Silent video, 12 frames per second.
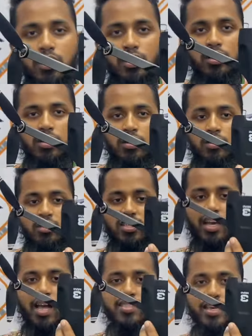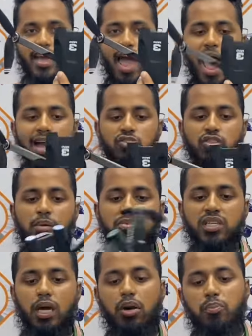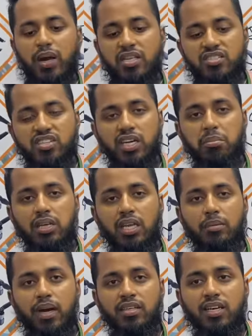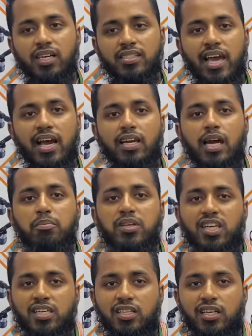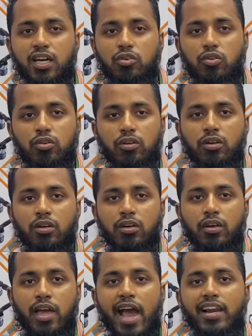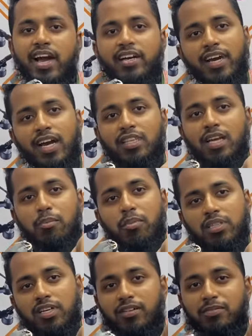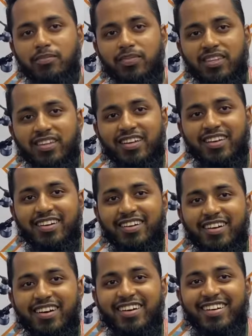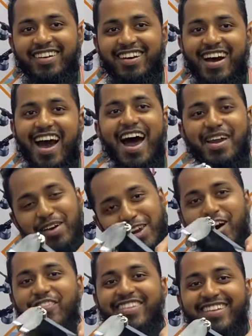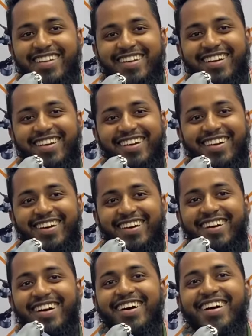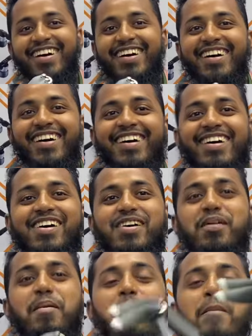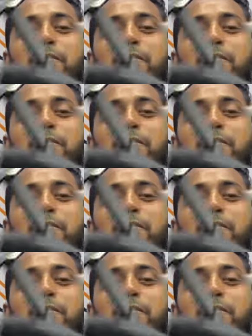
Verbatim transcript: আচ্ছা, ঠিক আছে একদম রিজনেবল প্রাইস থ্রি মিনি ভাই ঠিক আছে এক লাখ বিশ হাজার টাকার ড্রোন আচ্ছা। এক লাখ টাকায় দিলাম ভাই জান আরে ভাই লম তারপর নতুন